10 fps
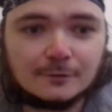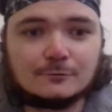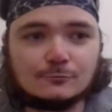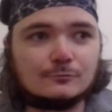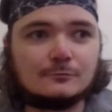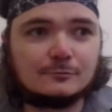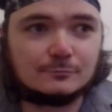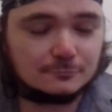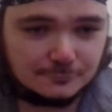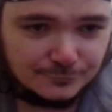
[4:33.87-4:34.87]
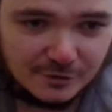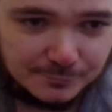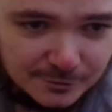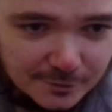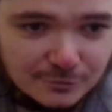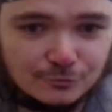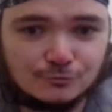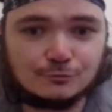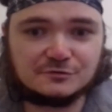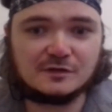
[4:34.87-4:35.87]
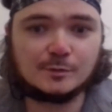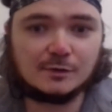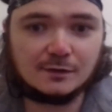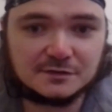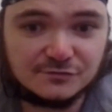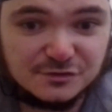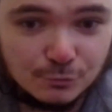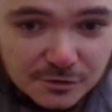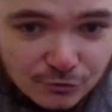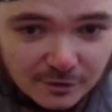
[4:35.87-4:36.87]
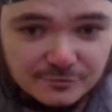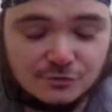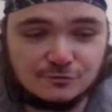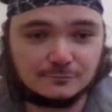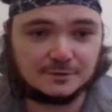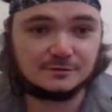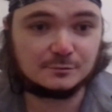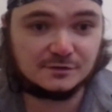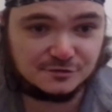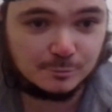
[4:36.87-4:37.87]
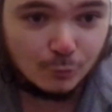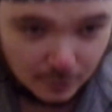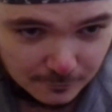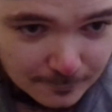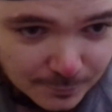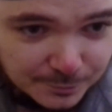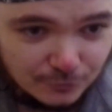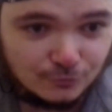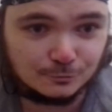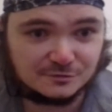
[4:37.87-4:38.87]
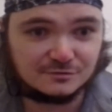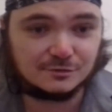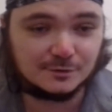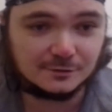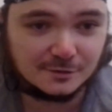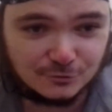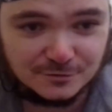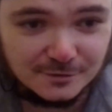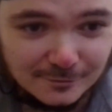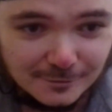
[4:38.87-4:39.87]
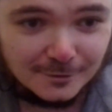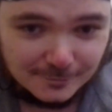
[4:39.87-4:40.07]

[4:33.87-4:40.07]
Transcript: Но сам понимаешь, то, что он самый богатый в истории человечества, при этом до сих пор, по пересчету на современные даже деньги,